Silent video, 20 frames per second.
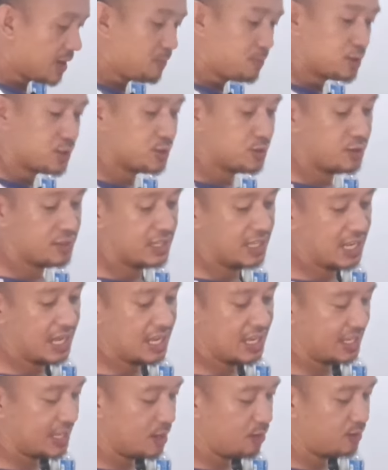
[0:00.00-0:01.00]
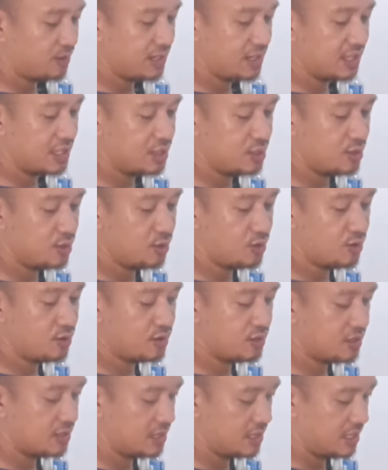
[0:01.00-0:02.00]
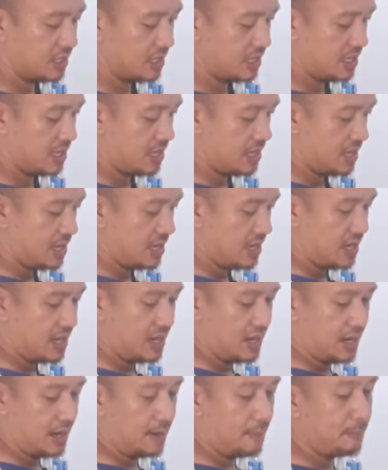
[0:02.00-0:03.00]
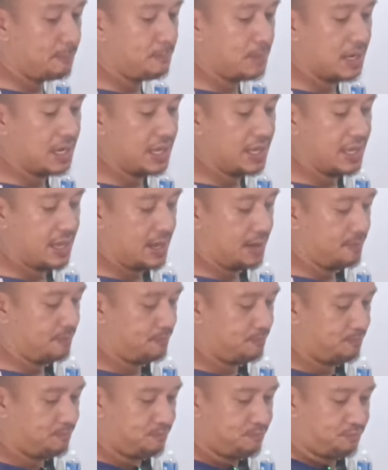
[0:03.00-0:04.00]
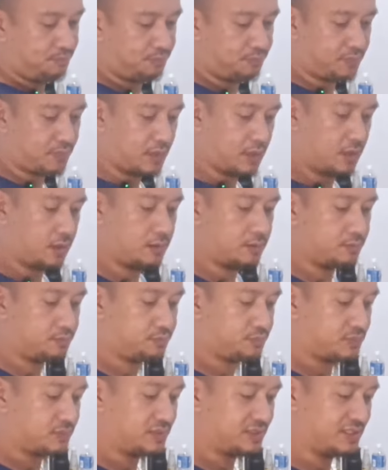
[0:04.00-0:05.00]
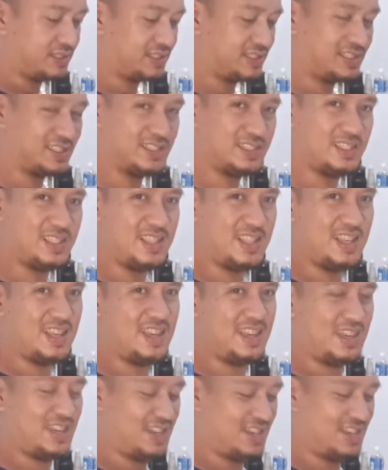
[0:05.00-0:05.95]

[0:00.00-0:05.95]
Tapos nun, ilalagay ko na rin yung ampalaya. Mm.